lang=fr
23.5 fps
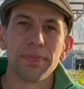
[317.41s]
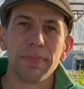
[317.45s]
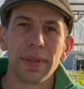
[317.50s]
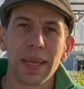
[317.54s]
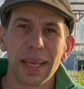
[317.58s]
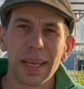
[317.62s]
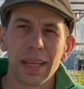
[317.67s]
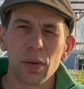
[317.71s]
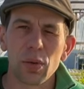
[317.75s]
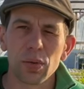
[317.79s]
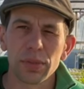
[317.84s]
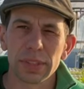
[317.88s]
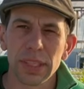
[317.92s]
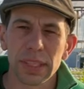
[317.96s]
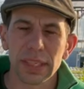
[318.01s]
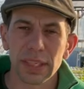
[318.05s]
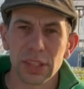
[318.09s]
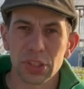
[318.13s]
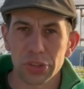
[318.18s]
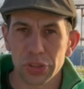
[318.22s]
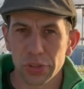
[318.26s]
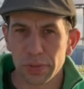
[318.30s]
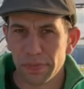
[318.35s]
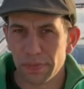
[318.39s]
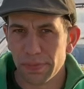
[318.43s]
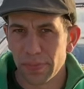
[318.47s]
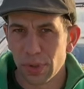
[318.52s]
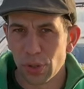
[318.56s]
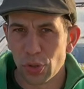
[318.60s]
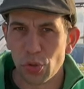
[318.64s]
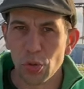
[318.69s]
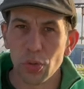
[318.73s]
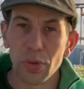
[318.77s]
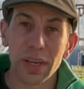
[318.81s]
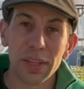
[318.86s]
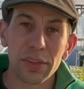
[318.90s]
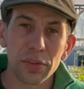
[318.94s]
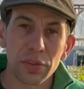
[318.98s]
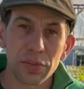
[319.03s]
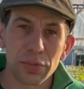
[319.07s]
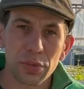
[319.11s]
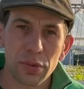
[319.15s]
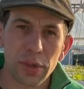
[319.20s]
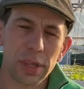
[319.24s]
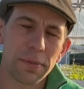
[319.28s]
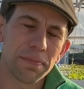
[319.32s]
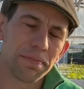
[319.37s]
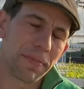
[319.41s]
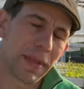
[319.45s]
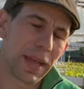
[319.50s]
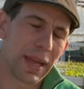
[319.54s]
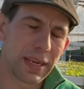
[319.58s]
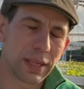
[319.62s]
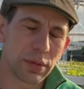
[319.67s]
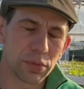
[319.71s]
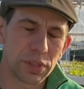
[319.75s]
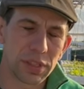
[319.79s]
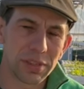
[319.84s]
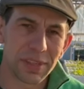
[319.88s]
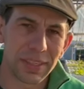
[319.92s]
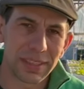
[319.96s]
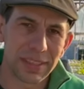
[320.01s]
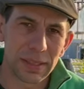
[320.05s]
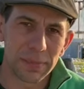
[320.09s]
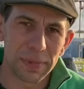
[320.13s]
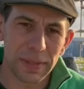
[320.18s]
à l'arrosage de la nurserie. Allez on y va, c'est